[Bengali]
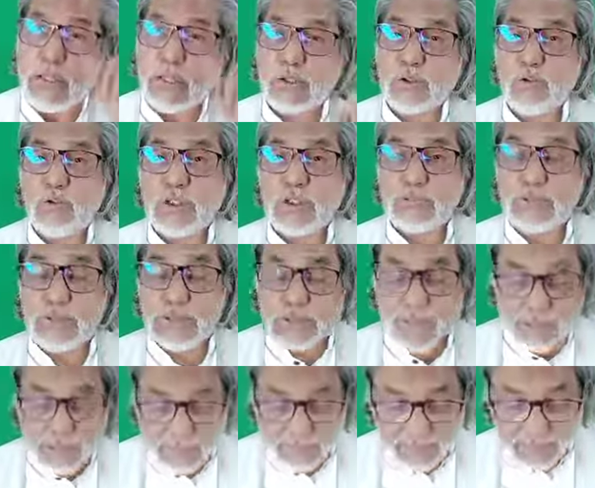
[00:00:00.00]

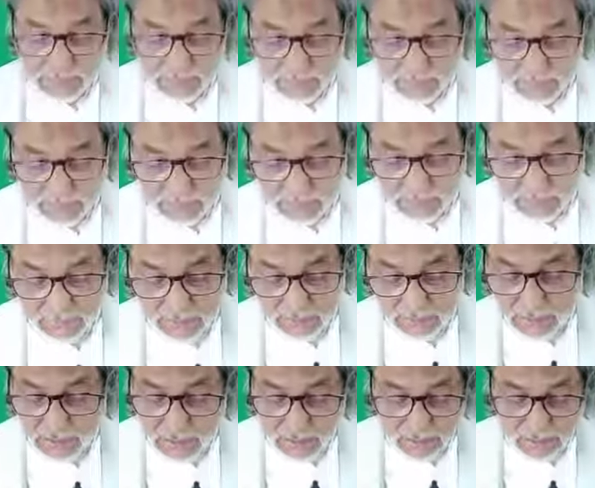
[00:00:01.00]
পাণ্ডুলিপিতে
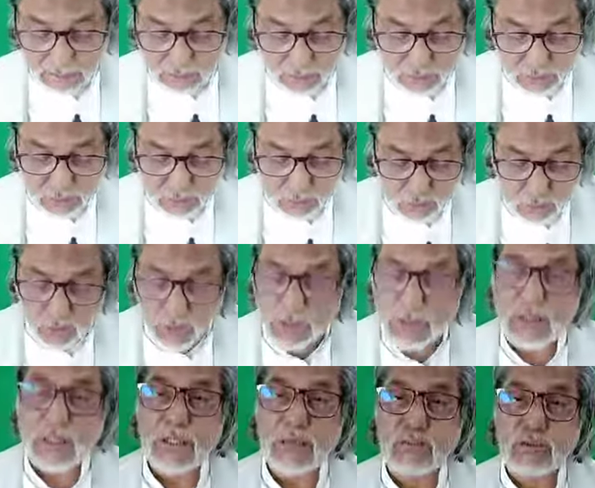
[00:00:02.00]

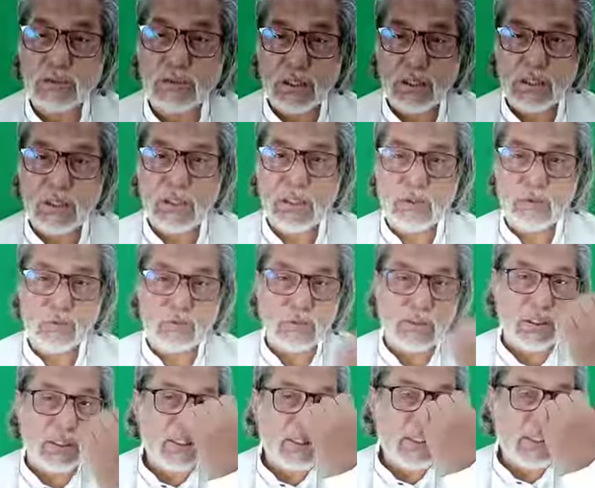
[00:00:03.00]
লাহারুন
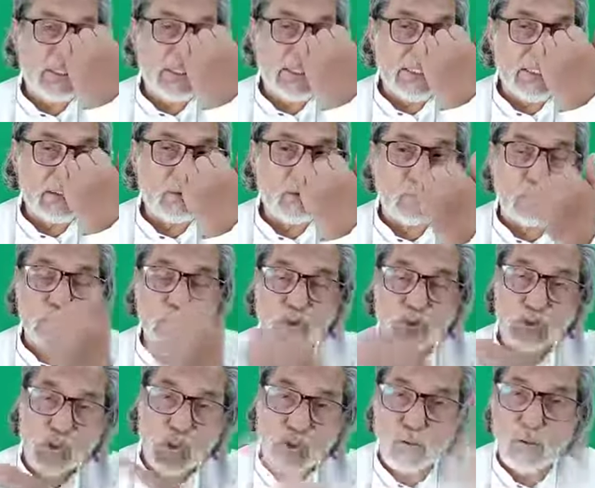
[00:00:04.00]
এর কত
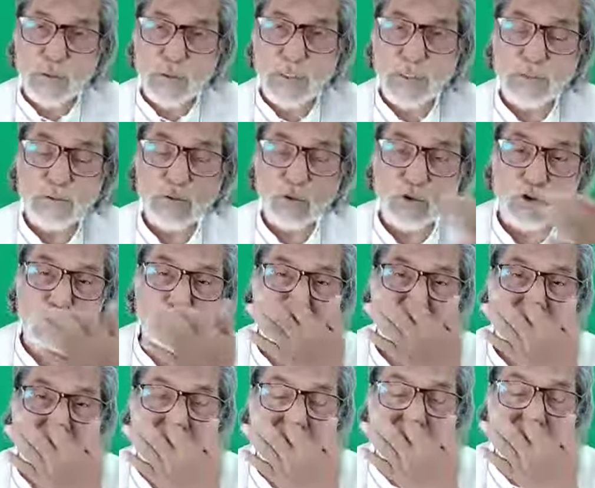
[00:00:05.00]
ধরনের
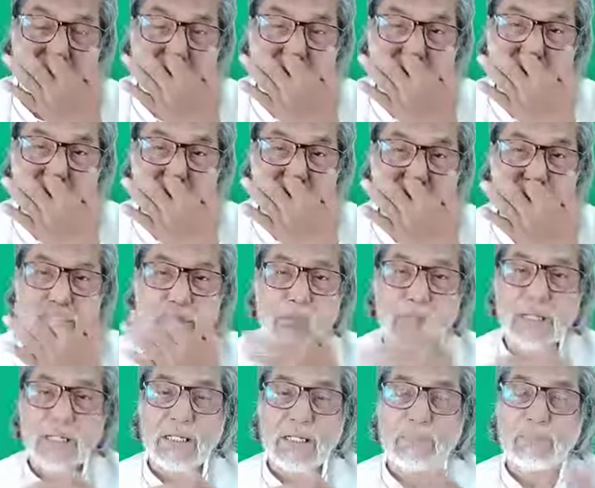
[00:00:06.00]
তর্জমা কত ধরনের
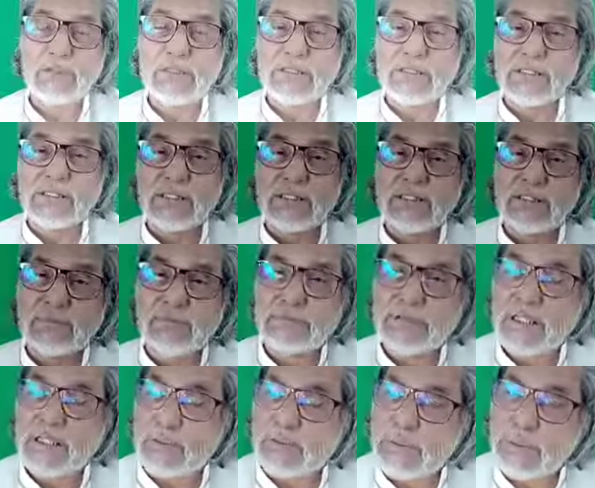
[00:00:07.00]
ব্যাখ্যা বিশ্লেষণ
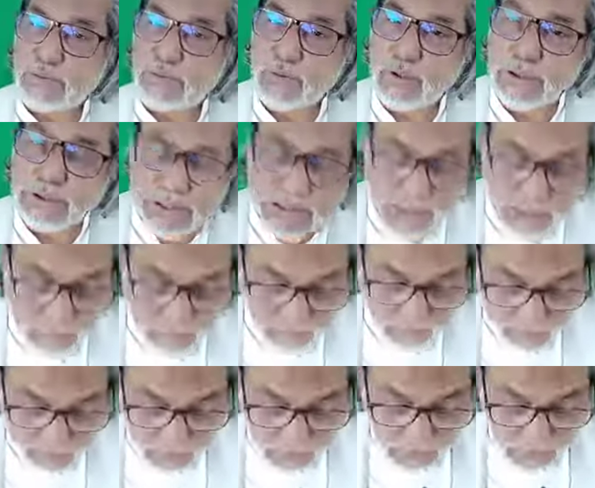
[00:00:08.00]
তাফসির আমরা পড়েছি
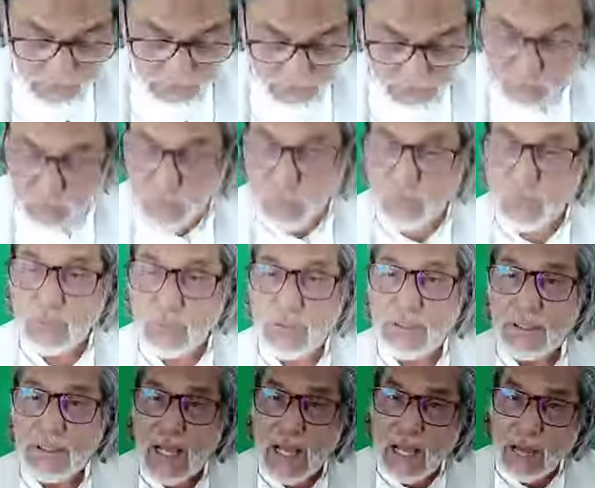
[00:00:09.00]
কিন্তু
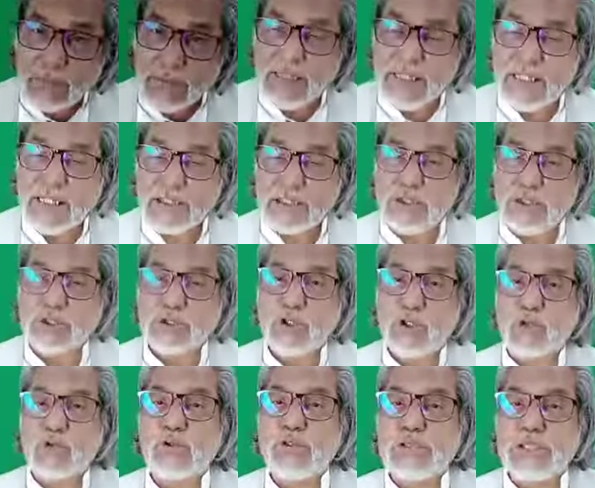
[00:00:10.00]
আমাদের কাছে
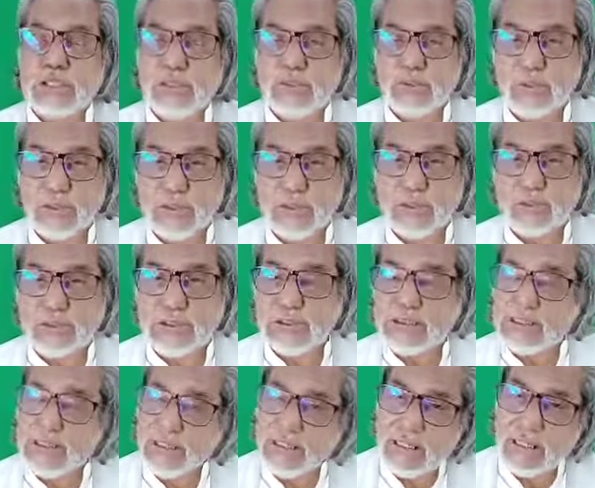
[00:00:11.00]
সরল যেটা মনে হচ্ছে
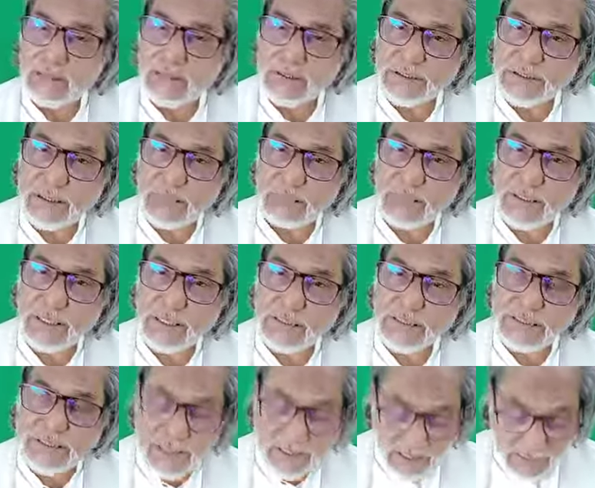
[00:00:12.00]
সেটাই আমরা সামনে
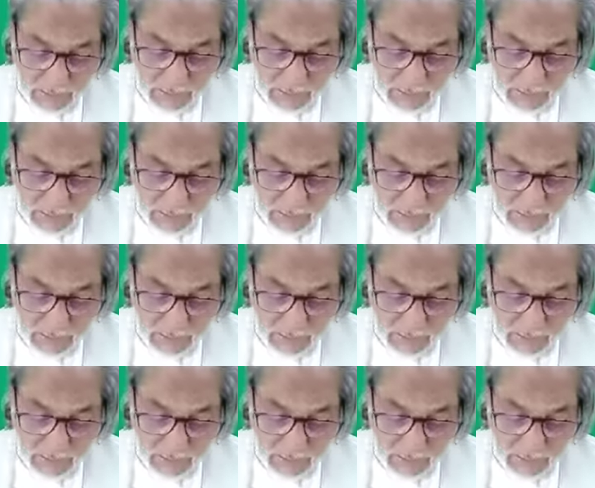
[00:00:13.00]
রাখছি